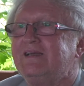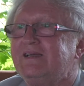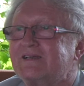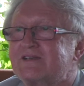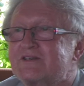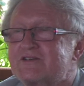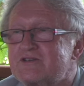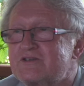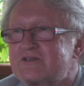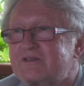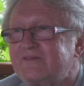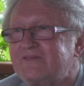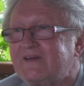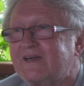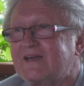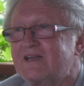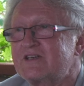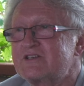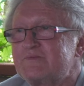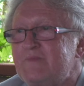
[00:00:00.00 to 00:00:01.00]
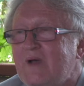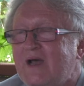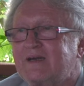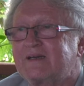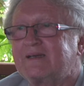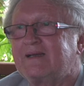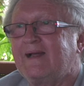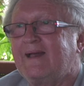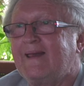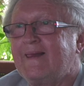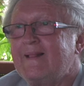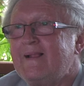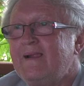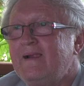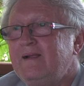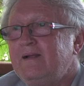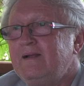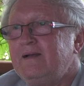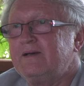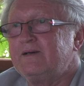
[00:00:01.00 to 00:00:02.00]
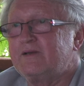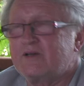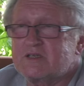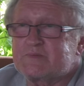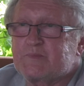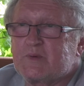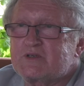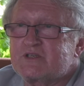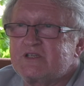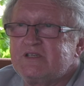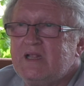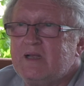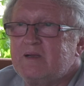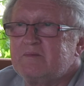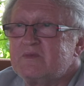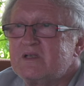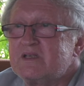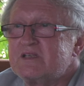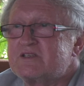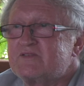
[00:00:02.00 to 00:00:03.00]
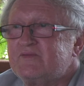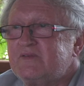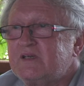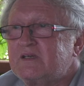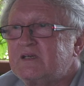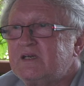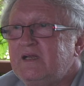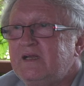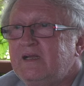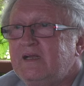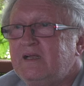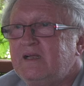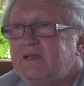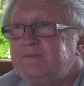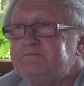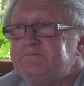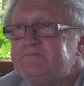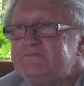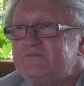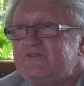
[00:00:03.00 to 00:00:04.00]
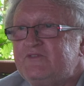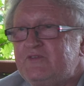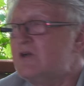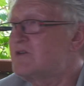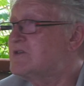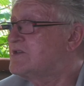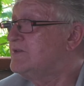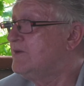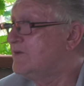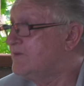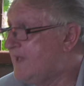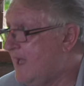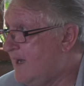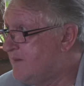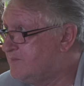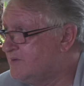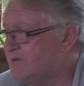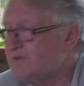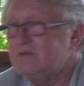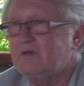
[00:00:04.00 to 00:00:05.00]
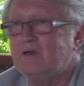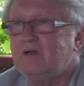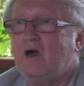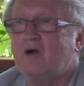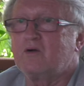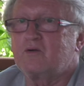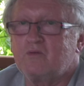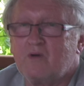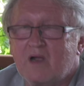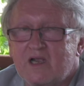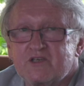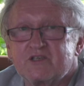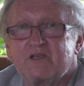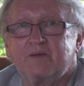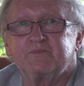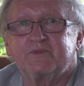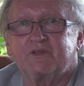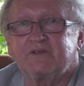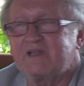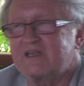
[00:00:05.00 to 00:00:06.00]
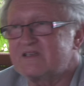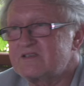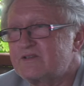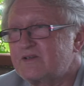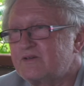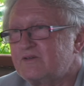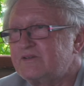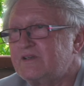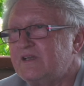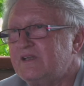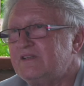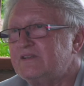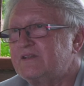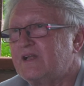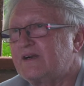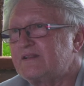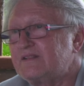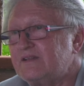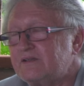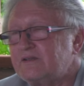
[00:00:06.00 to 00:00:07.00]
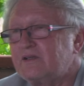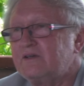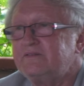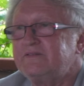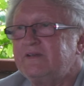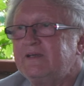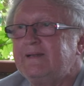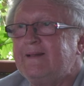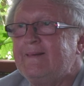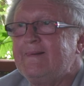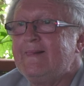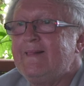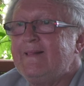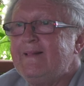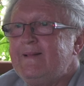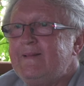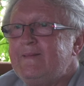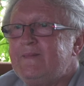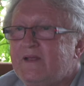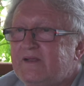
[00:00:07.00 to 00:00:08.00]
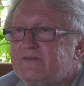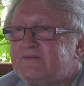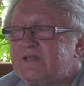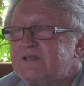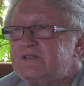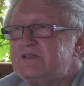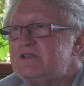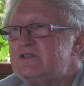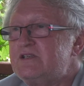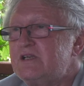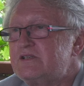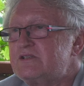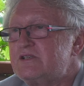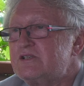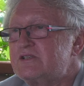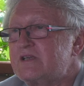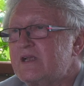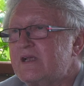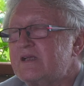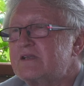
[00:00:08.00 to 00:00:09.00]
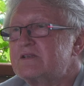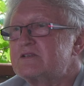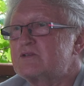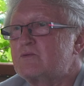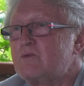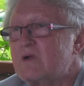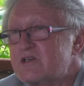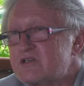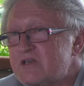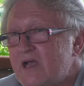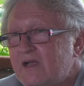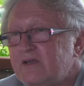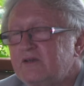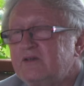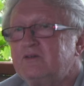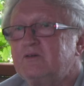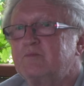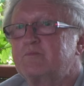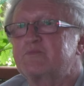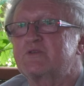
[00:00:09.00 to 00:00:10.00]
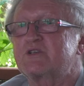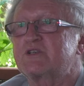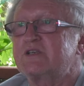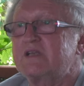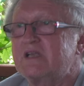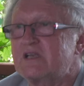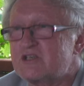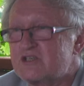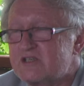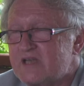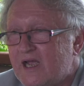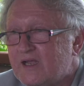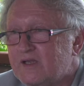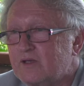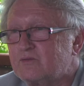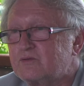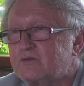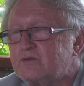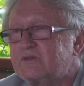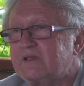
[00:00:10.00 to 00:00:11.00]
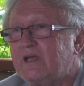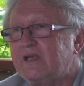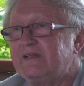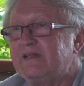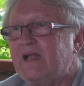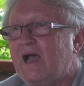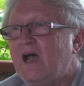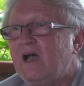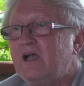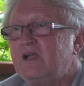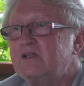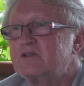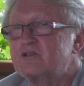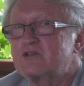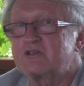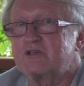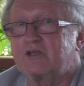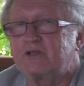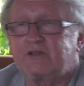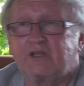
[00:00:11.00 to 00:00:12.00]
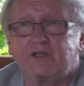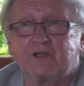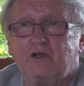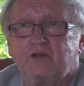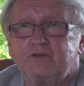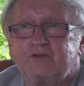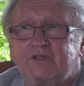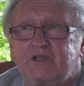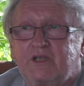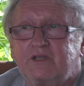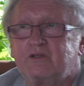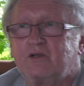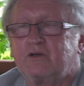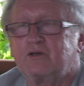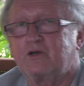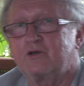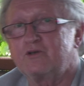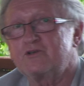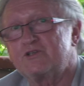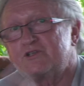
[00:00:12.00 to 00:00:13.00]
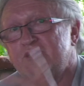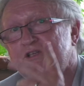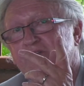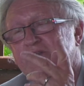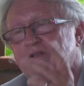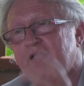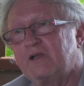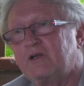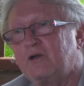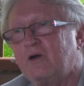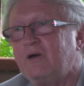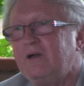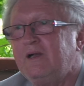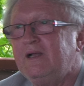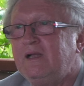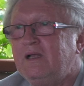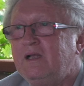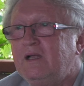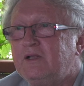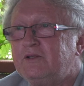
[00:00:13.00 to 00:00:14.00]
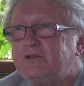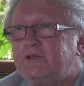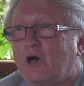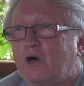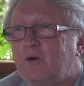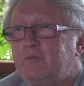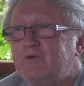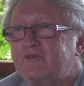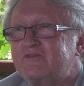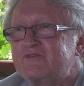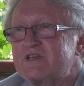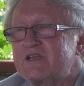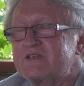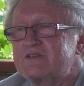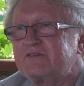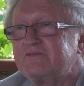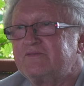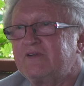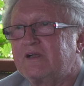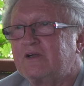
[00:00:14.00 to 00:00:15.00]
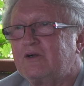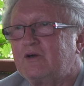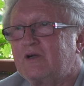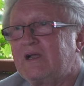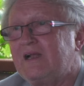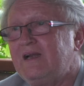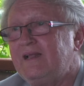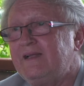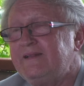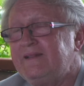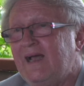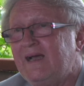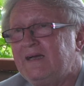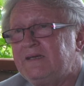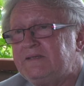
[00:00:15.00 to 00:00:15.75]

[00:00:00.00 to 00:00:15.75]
y, Krzysztofa Kaczmarka, Rozpoczynam zwykle mm, wiosną nabór, ogłaszam to na stronie internetowej. No i wtedy dzieci się zgłaszają, przyjeżdżają tutaj na trzy tygodnie do gościnnego domu wczasowego Helena.